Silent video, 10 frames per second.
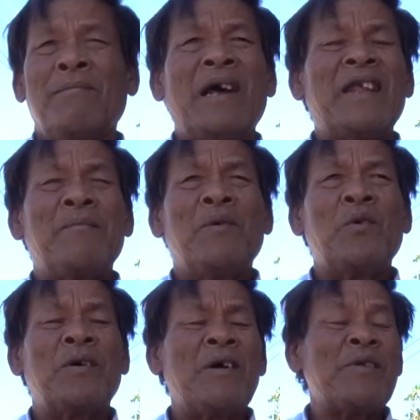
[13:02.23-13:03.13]
บานีมู
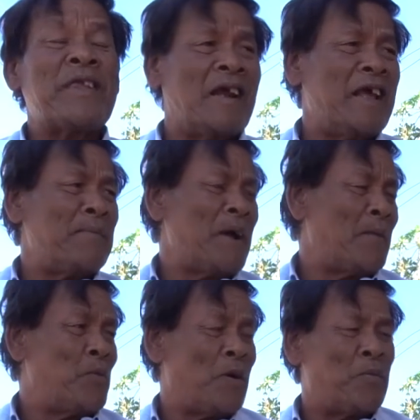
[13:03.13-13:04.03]
เขากระแลนมา
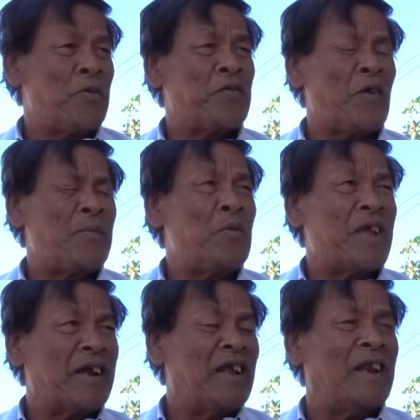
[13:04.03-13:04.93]
พวกผู้ซอยผู้ห
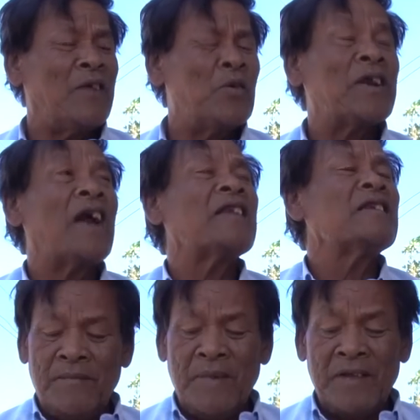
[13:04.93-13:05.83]
ยังนี่ละลูกหลาน
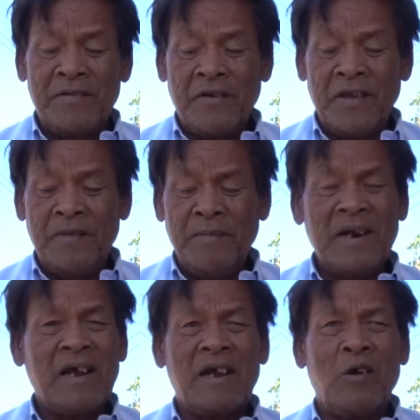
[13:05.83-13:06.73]
มาซอย มัน
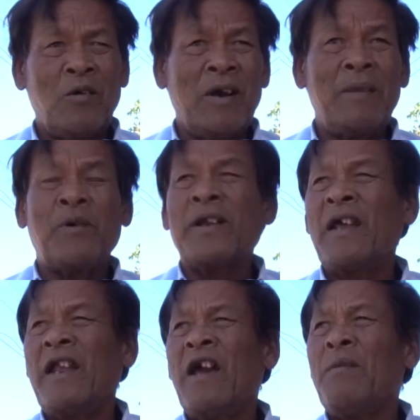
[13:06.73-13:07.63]
ก็เข้าใกล้บ่ได้
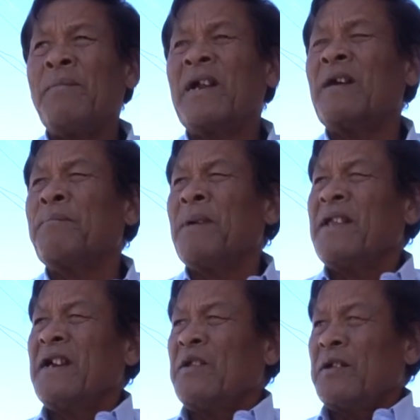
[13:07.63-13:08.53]
แล้วมันก็มา
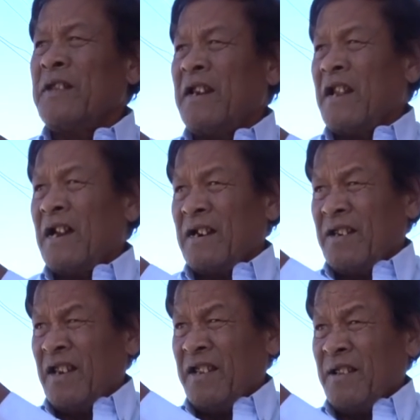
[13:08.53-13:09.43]
ยืนอยู่แต่หนา
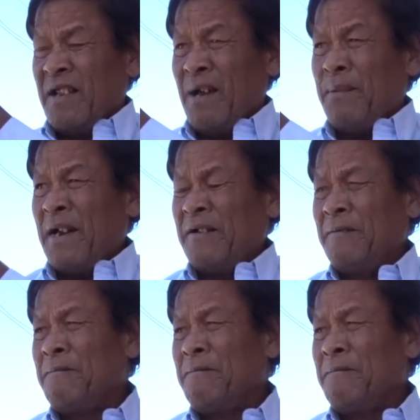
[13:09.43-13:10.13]
ดีหนาบาน